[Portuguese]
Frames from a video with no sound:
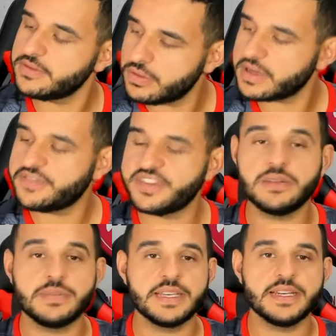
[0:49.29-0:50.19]
no café
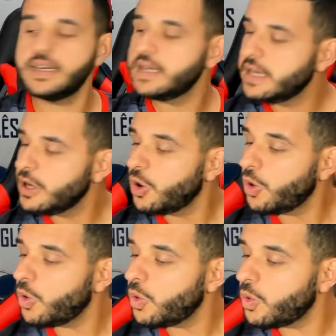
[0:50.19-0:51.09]
da manhã
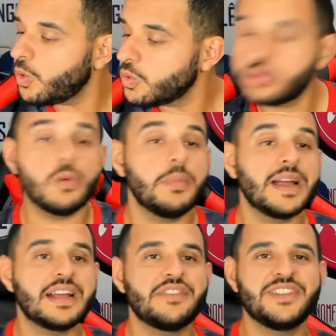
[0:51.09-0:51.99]
ou
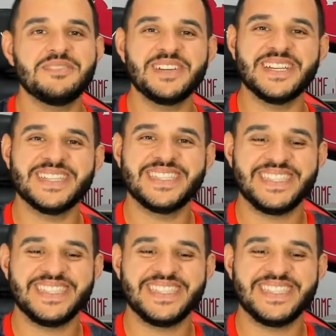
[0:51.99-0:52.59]
tomar café da manhã,